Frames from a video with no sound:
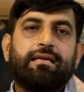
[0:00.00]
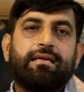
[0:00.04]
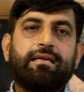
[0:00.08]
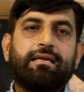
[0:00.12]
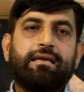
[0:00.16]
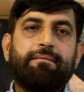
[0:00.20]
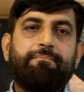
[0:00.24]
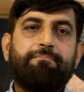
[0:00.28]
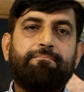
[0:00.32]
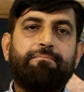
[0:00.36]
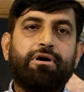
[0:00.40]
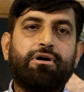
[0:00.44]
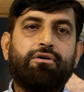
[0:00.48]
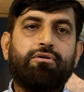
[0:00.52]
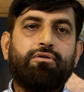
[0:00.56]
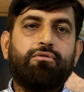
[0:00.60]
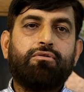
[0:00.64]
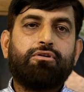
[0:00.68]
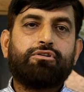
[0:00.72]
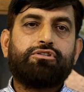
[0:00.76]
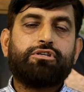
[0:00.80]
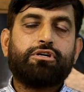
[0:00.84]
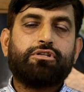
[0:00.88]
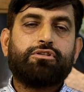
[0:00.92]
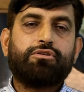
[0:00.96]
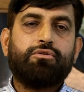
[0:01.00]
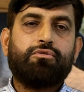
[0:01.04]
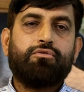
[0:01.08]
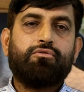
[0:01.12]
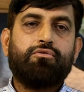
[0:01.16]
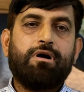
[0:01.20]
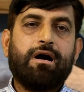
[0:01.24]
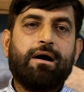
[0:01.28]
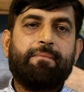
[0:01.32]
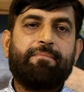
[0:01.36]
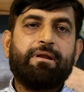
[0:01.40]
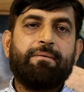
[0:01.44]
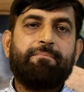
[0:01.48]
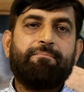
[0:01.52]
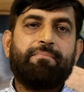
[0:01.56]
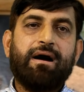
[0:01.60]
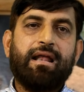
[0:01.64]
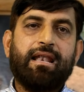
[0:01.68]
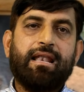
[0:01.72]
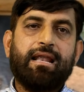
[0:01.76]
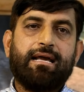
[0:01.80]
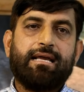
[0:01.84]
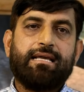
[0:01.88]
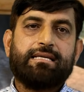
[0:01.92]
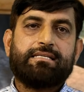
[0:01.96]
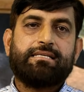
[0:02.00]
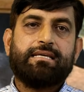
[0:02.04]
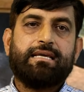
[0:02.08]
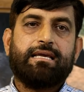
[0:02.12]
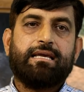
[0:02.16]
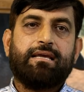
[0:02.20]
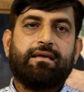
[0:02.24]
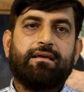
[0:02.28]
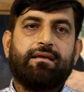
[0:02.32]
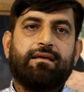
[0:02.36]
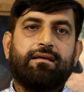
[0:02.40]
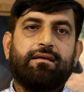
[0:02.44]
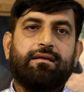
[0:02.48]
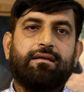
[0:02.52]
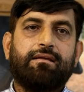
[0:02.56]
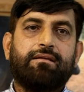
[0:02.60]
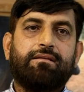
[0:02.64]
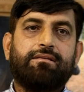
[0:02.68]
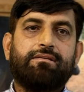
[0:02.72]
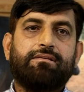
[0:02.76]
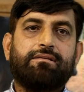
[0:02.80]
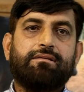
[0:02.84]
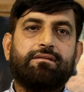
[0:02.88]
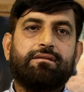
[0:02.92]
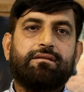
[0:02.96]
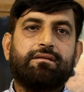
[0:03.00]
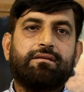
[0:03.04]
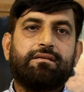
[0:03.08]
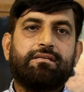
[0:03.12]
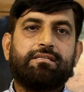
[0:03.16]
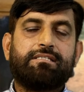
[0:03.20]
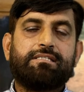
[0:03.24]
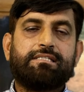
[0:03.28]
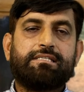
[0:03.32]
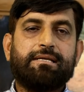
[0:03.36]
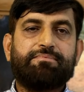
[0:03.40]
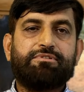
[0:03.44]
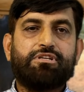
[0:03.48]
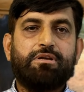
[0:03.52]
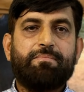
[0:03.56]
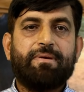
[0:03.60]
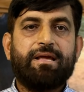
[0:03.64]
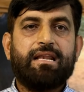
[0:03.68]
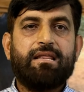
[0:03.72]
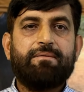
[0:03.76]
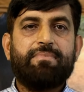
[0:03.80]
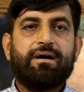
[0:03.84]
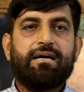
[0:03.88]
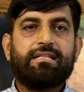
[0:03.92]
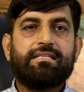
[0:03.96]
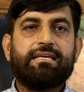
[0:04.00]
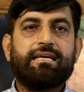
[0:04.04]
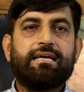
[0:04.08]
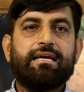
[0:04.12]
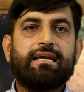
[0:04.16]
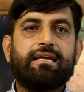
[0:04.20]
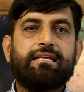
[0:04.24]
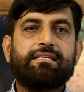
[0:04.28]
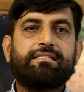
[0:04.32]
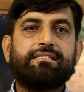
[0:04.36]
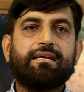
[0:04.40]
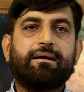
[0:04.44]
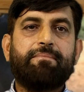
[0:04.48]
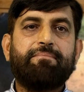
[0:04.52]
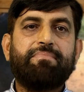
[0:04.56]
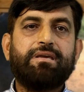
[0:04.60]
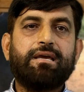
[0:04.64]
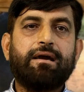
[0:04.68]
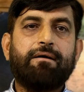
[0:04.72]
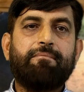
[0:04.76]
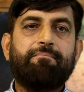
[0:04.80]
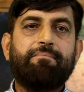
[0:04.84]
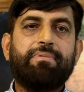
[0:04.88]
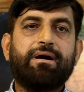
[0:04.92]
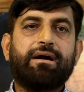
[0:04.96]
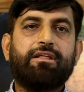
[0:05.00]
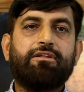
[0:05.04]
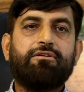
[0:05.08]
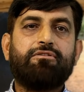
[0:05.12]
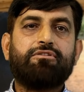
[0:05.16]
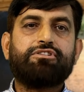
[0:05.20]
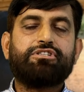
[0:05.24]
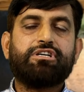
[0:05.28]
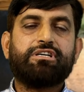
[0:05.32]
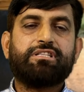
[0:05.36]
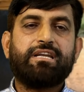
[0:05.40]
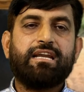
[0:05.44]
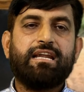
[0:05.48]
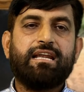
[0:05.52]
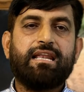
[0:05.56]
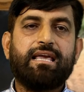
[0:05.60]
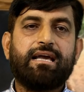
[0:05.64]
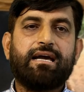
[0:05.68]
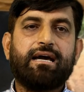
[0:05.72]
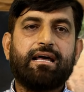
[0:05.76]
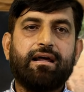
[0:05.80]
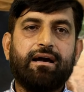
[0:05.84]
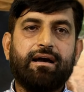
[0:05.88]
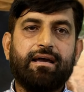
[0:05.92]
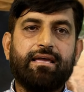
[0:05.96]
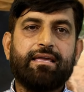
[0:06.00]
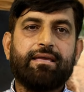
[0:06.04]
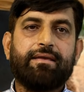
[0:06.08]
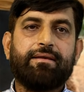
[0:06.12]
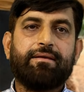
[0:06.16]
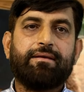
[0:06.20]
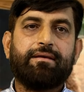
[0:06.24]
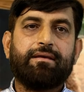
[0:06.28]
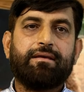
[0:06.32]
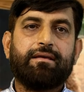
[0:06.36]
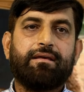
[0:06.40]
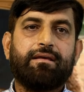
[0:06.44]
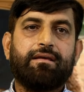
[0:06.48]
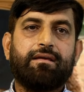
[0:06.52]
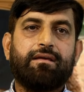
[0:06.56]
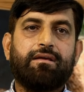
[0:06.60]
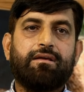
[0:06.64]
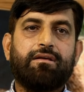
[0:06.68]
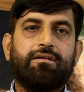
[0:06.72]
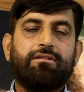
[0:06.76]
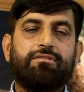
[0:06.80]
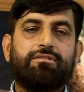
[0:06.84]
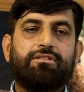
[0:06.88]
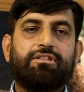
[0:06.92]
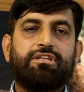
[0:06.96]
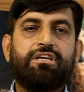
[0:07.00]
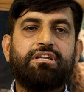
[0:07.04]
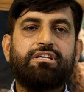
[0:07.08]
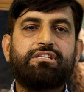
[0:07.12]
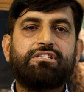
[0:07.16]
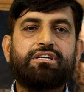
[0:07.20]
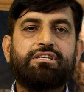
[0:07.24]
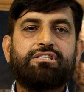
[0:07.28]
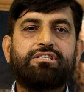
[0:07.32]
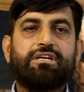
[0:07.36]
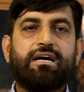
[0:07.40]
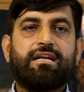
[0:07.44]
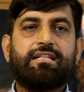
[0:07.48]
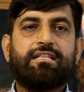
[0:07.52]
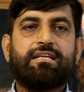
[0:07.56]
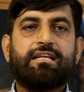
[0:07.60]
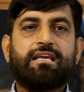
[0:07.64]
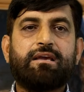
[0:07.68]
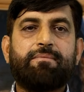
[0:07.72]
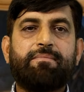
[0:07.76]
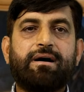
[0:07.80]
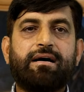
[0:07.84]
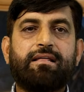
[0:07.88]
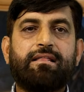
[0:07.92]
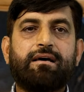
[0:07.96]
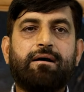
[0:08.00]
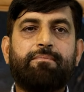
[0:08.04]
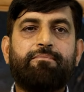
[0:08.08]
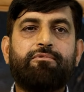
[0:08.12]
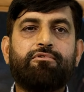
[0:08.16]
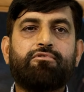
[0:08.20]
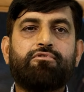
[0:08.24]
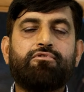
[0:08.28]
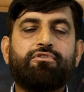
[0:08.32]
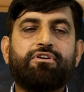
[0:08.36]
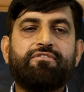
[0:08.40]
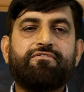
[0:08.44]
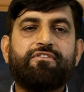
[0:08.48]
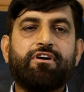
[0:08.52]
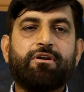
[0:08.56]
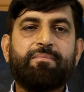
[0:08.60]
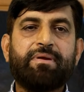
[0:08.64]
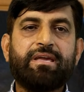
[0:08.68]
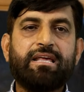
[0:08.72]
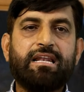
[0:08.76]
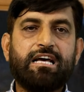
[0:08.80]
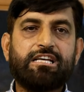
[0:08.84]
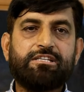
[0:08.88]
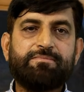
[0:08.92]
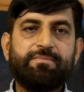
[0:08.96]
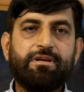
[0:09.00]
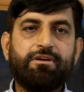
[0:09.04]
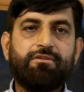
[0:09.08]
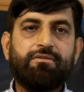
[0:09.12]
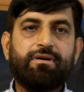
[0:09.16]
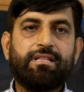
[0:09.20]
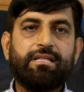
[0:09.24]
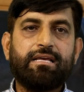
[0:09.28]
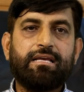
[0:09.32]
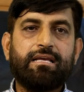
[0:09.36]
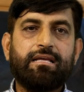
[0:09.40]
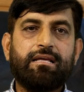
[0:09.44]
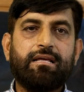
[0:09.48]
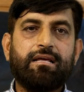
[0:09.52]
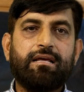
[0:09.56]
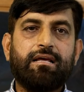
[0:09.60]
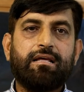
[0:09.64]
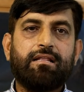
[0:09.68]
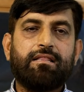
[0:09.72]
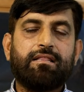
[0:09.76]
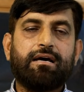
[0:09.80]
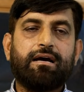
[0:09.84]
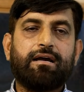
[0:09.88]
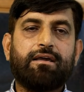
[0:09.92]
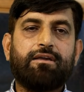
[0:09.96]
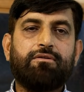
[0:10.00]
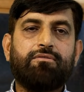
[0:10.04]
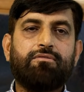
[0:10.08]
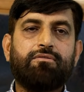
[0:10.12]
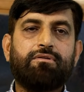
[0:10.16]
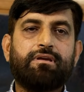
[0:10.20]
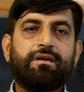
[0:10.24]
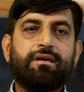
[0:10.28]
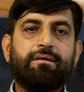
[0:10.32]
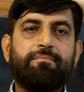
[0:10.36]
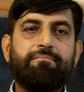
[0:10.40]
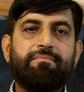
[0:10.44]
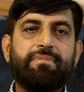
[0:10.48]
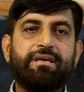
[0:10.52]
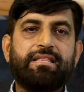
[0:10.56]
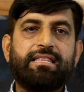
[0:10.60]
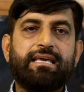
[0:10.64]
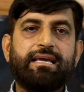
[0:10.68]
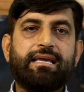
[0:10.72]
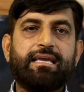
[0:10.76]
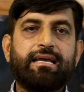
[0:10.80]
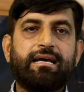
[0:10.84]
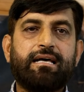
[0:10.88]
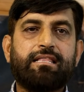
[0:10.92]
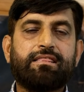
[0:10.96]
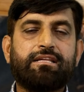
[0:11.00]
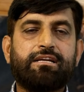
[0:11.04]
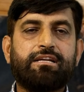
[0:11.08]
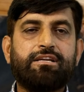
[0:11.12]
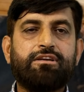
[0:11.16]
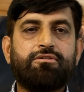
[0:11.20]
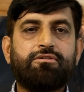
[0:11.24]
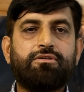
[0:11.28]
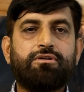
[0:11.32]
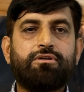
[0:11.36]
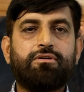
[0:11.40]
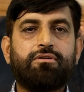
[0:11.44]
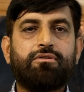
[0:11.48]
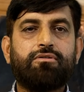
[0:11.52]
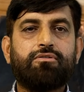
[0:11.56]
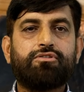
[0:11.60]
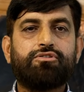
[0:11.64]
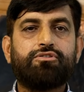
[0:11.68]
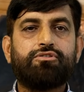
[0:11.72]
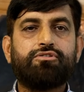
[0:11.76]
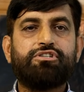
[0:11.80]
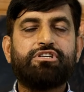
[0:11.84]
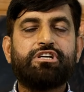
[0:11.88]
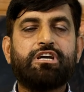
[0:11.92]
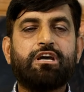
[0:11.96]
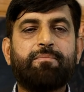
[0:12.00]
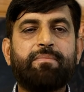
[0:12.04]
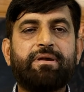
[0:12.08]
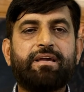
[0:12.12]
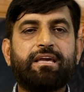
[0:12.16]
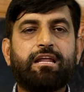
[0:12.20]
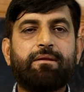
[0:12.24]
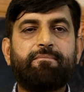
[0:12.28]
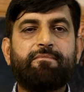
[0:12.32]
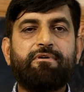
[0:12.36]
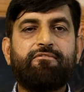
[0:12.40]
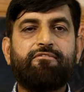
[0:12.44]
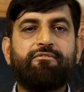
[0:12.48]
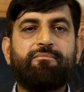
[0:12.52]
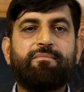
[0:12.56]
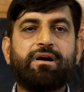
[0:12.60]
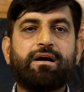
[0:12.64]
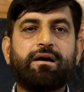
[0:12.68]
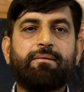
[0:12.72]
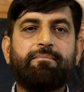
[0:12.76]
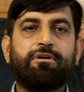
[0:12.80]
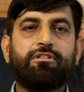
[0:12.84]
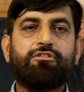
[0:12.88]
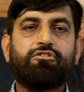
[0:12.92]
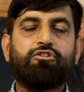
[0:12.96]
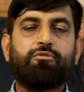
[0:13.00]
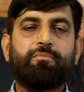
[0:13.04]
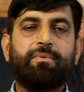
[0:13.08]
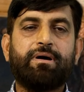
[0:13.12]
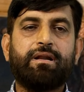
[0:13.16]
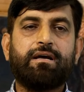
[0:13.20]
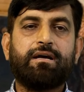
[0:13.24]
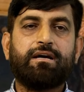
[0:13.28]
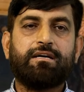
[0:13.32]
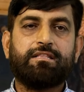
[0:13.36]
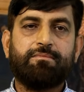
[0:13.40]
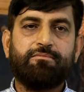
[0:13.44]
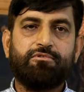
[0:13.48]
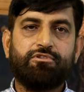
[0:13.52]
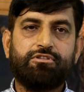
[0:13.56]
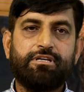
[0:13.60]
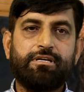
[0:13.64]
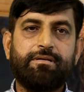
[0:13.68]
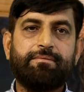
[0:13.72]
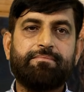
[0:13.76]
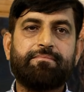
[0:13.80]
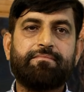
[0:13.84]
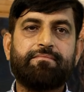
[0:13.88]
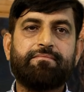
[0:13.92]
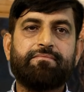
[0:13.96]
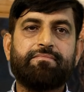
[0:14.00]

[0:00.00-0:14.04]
कि बकरों और छतरों को आपने पालना कैसे है सबसे पहली बात यह है कि जब भी आप बकरे और छतरे लेकर आए तीन से चार दिन के बाद आप उनको डिवर्मिंग लाजमी करवा दें ताकि उनके मेदे के अंतरियों के और जो जिक्र में क्रम है वो मुकम्मल तौर पर ख़त्म हो जाए